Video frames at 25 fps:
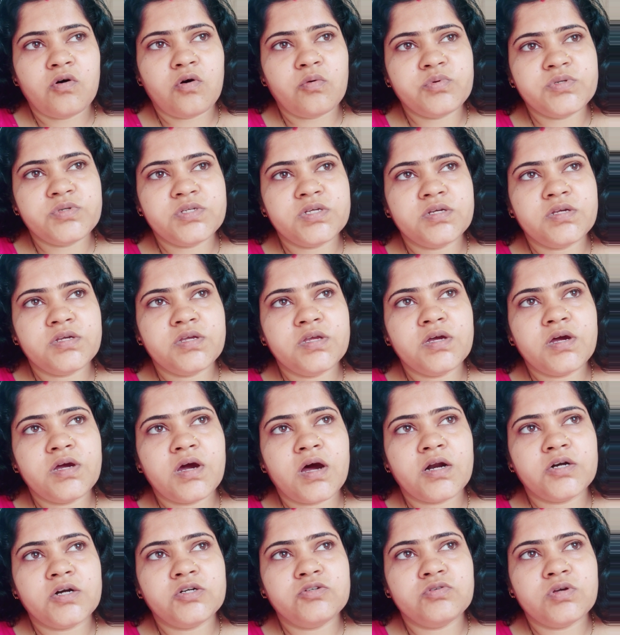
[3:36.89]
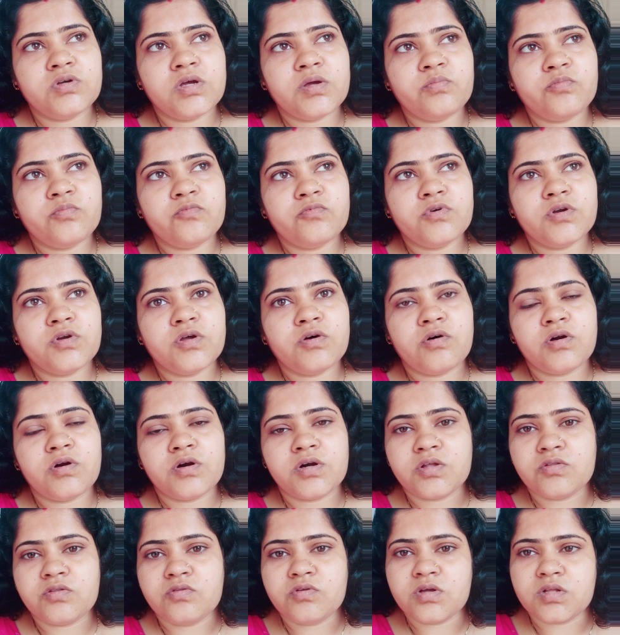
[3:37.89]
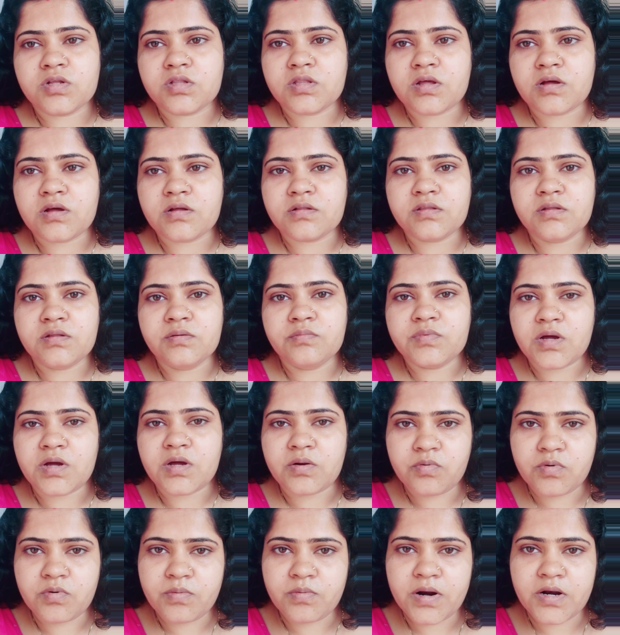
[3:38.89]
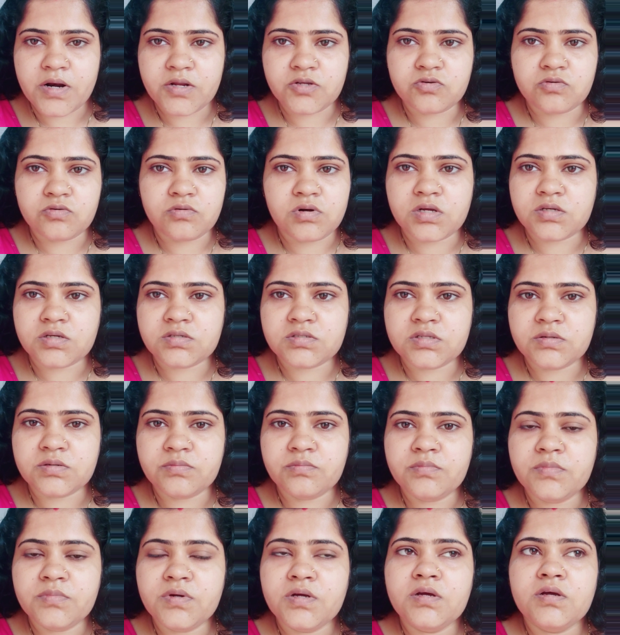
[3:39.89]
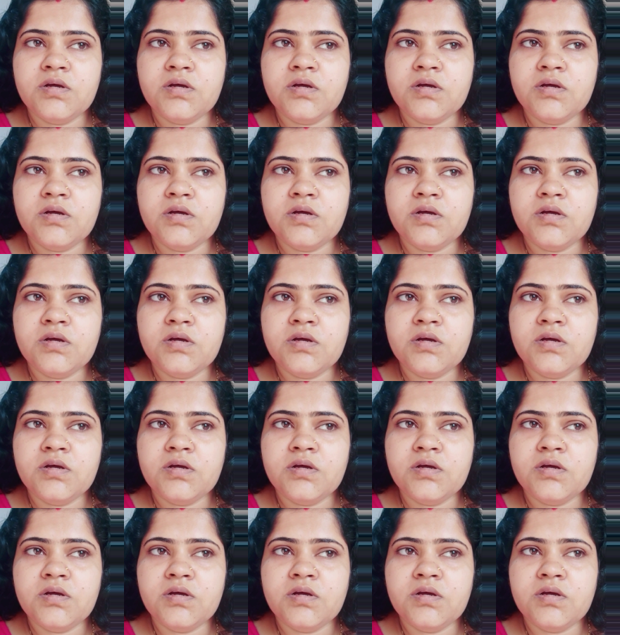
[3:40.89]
অফিসে গিয়ে কার্ড ড্রাইভ করে ঘন্টা দিয়ে থাকতাম তারপর বাড়ি চলে আসতাম